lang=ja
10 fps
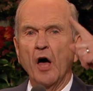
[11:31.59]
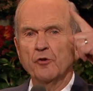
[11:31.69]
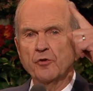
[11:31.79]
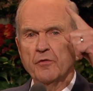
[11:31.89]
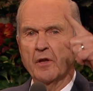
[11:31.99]

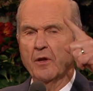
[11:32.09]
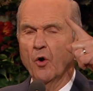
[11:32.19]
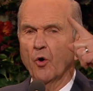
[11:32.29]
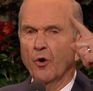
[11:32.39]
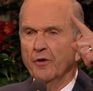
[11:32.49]
そして
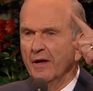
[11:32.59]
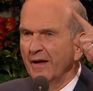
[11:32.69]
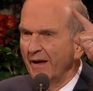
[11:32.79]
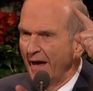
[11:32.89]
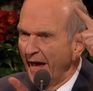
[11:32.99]

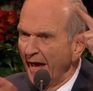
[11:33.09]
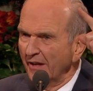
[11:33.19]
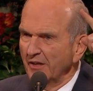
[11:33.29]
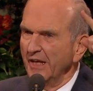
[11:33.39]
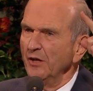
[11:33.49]
身代
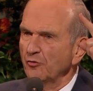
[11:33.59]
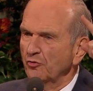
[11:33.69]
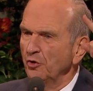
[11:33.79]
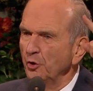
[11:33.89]
わりとして